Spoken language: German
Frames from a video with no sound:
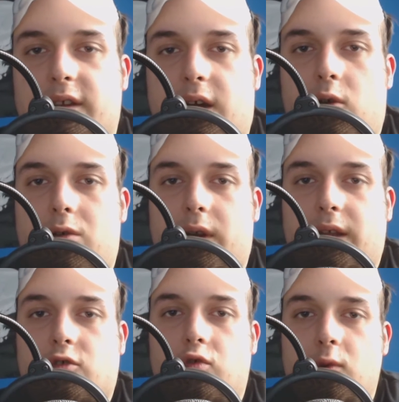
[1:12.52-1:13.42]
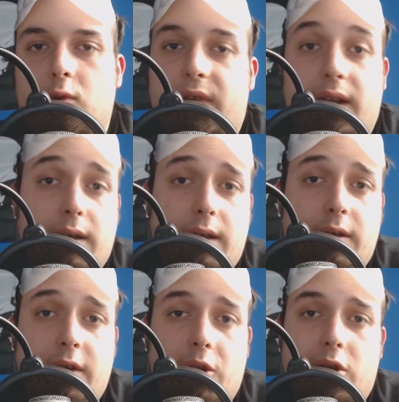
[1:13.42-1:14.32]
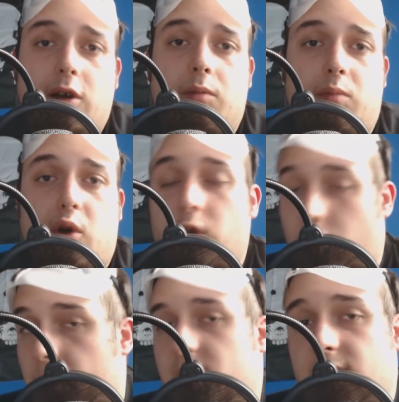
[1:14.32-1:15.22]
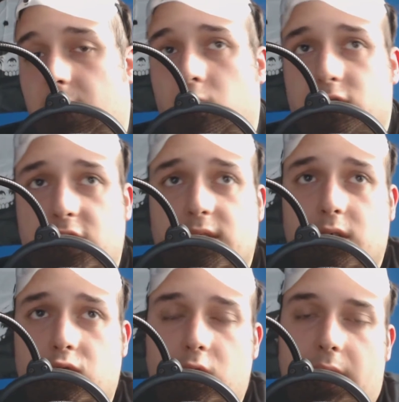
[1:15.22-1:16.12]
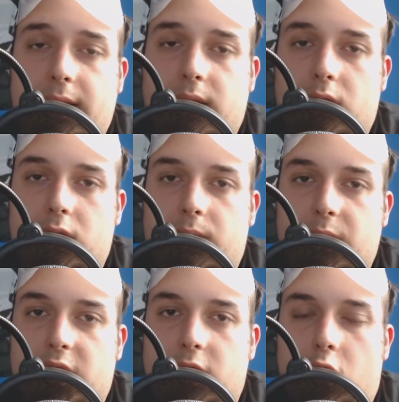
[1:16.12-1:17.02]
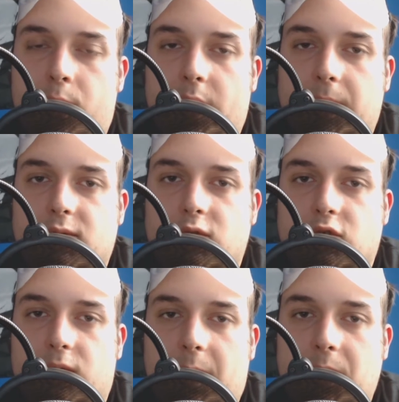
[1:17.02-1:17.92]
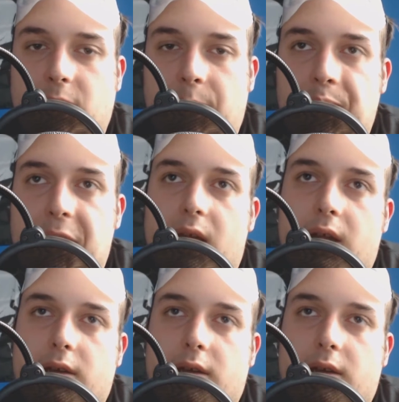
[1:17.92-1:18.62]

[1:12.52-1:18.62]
was ich auch recht cool finde. Ähm, bei euch kommt das ja auch sehr, sehr gut an äh, mit den Openings und so weiter.